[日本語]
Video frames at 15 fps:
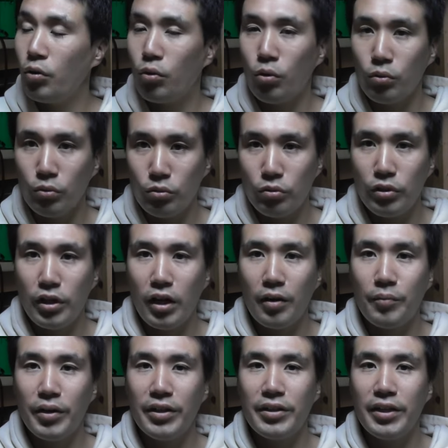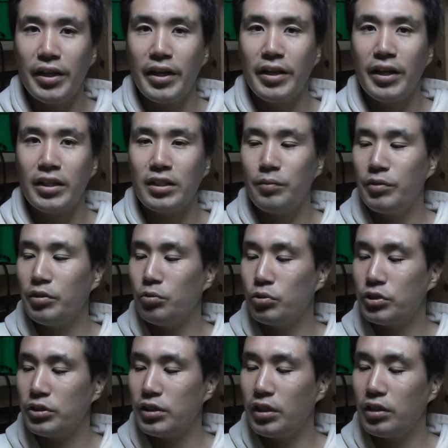本当に甘いんでやってみて
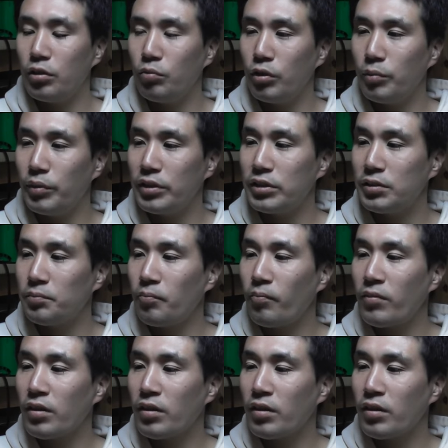ほしいなって思います。